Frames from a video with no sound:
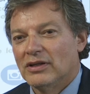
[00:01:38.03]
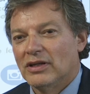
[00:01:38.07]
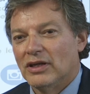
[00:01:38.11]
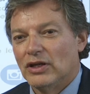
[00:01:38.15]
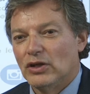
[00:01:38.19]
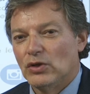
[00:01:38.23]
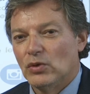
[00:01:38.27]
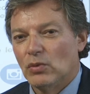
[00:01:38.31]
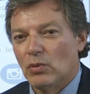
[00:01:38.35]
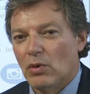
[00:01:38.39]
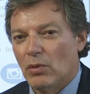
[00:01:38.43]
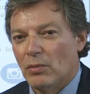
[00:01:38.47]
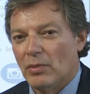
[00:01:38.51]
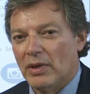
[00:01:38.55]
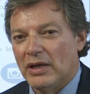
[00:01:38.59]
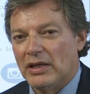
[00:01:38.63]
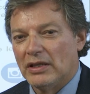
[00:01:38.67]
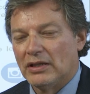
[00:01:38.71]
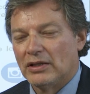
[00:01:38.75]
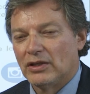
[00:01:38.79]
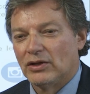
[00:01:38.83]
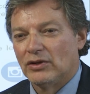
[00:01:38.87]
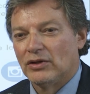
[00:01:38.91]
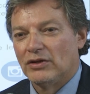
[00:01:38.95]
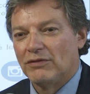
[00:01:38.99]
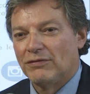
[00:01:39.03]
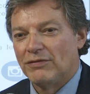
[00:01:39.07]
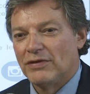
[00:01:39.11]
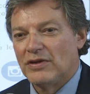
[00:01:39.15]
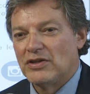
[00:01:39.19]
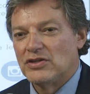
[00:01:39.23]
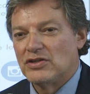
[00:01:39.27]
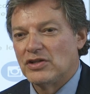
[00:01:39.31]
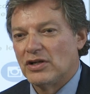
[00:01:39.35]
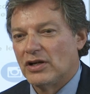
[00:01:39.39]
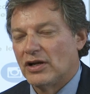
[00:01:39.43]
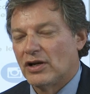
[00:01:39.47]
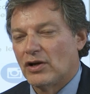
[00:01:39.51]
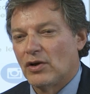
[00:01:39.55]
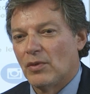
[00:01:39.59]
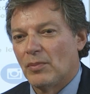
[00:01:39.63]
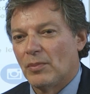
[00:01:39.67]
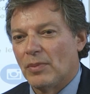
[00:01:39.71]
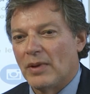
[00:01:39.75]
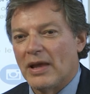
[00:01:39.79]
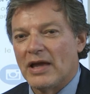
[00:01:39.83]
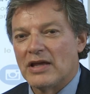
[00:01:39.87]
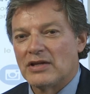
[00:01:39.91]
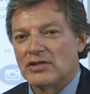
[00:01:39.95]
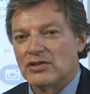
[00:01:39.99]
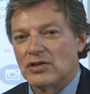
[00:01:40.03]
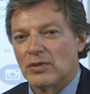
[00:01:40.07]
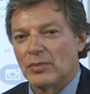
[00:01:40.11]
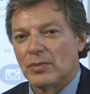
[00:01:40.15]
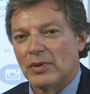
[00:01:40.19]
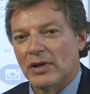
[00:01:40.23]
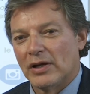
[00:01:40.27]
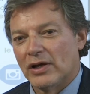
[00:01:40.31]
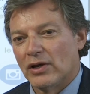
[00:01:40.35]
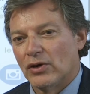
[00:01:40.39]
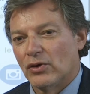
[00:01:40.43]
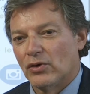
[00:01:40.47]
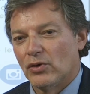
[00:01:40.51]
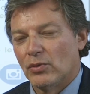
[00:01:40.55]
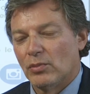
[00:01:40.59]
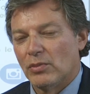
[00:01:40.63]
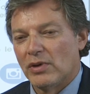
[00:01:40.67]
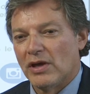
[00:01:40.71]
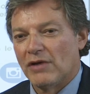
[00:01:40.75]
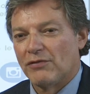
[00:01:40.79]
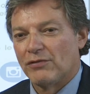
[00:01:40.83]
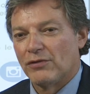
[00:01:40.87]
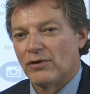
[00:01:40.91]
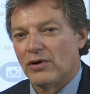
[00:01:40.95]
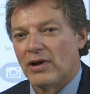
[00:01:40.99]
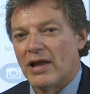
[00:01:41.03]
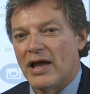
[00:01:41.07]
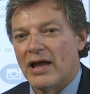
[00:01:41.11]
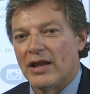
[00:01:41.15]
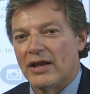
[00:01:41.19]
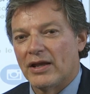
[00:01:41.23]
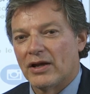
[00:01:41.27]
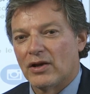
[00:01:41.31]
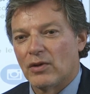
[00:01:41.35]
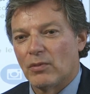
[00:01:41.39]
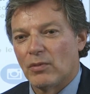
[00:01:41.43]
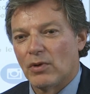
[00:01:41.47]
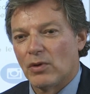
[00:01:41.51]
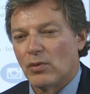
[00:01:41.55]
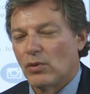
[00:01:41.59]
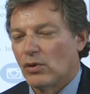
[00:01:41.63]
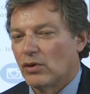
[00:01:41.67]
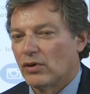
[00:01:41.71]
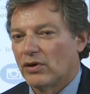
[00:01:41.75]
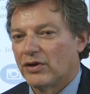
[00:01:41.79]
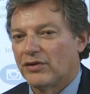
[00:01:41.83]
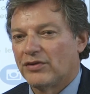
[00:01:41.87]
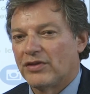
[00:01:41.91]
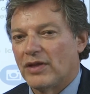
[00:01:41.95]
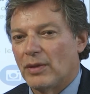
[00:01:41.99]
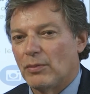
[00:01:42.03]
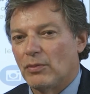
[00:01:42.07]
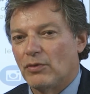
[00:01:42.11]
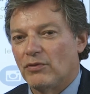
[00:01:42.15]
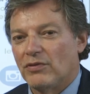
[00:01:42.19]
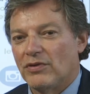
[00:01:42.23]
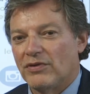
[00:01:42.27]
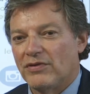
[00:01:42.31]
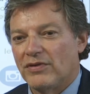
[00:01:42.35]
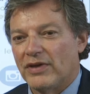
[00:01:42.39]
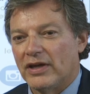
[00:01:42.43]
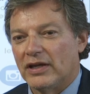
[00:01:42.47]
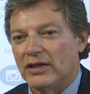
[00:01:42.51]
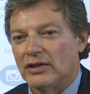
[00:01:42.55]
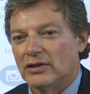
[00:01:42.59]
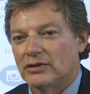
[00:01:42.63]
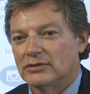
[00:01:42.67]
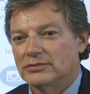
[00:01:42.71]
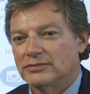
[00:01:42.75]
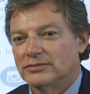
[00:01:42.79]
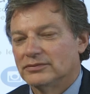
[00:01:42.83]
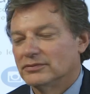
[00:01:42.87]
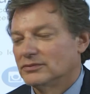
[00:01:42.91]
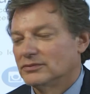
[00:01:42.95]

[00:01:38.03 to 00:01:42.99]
in un momento difficile e complesso per l'economia friulana come quello che stiamo vivendo.